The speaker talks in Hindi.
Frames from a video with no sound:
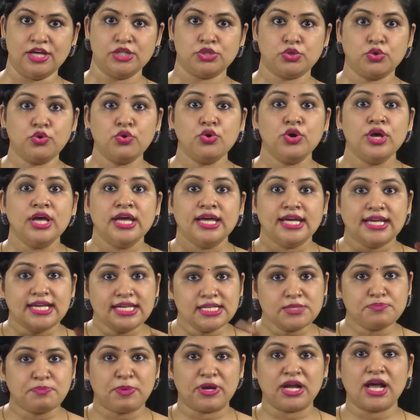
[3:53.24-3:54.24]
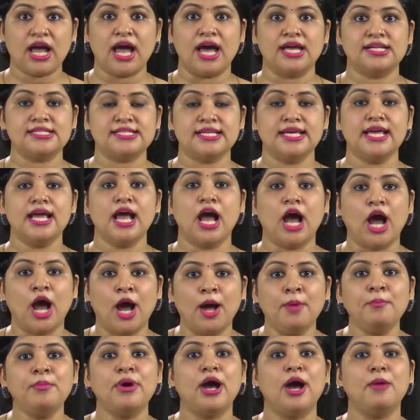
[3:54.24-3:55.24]
तो इस प्रकार से
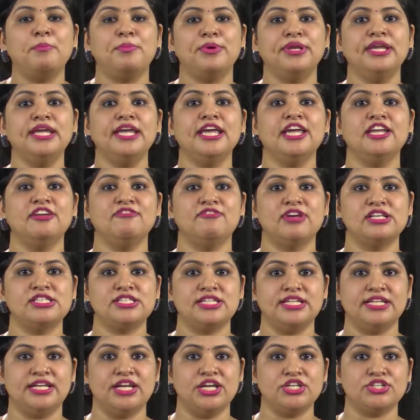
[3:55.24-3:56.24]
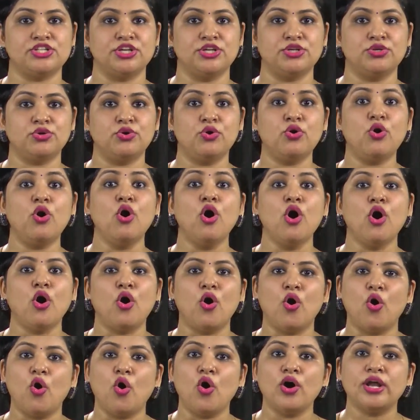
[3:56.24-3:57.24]
हम अपनी इन्वेस्टिगेशन को
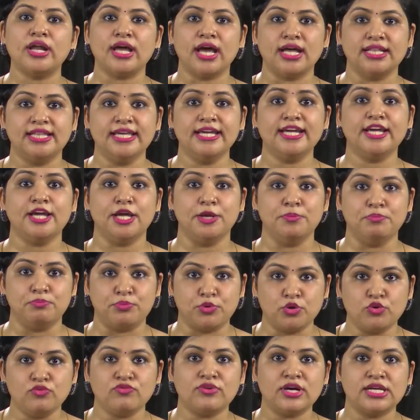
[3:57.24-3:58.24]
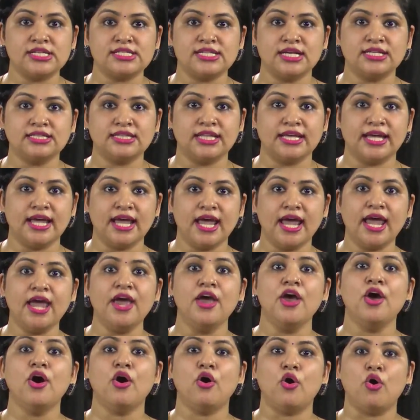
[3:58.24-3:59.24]
और अधिक इम्प्रूव कर सकते हैं
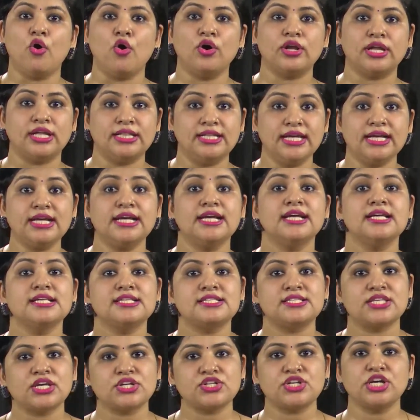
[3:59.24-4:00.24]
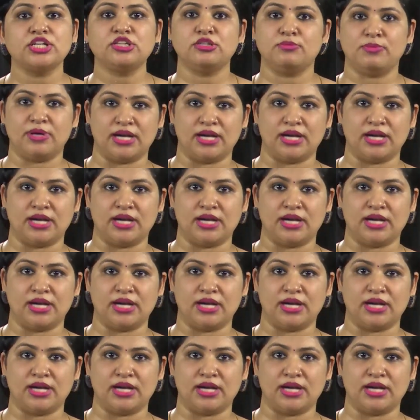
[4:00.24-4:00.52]
और अधिक सशक्त